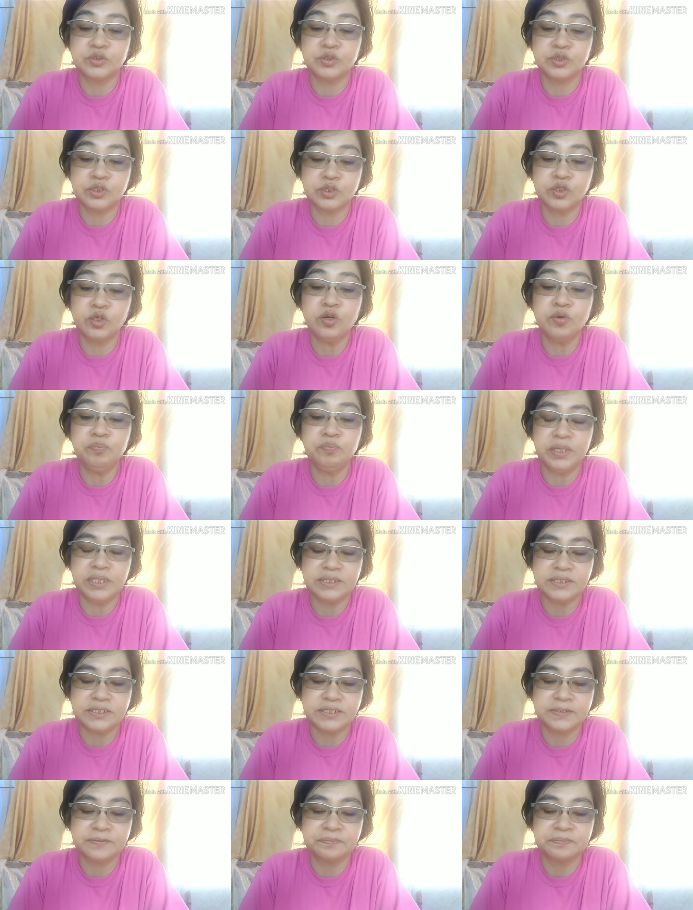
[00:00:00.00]
So,
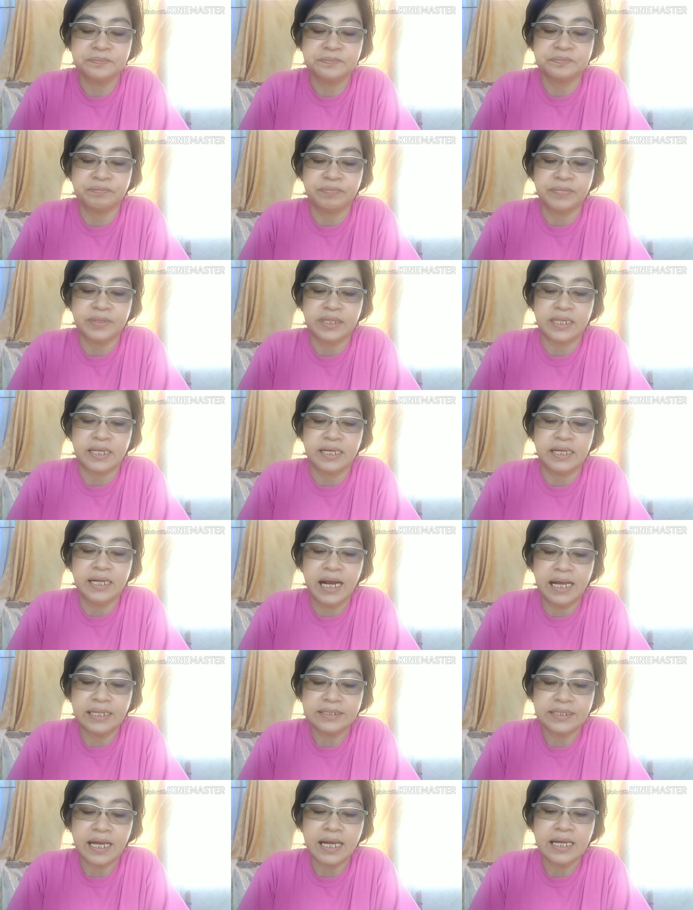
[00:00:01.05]
soybeans,
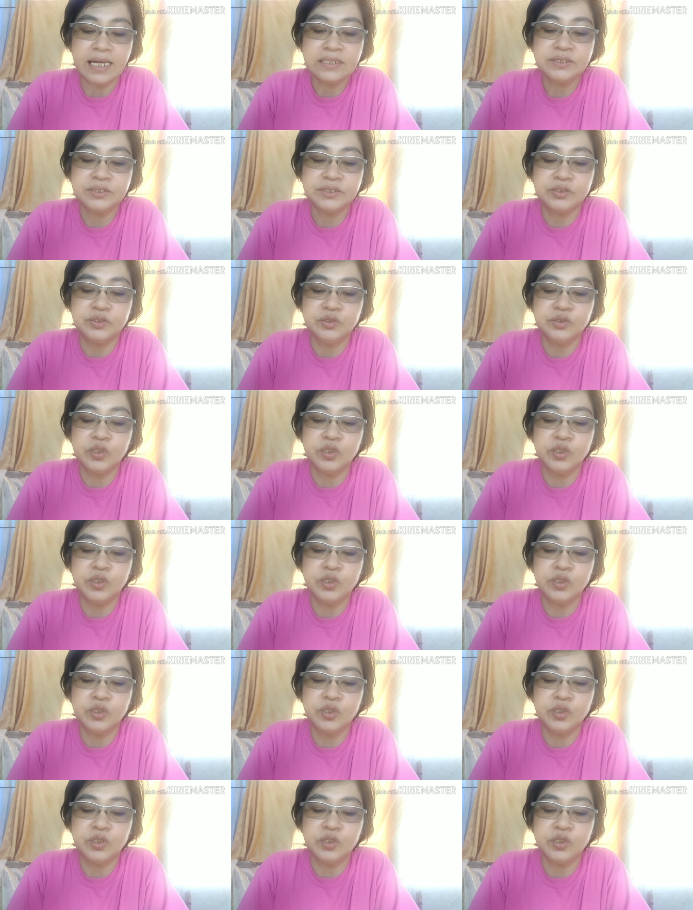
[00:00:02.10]
gatas,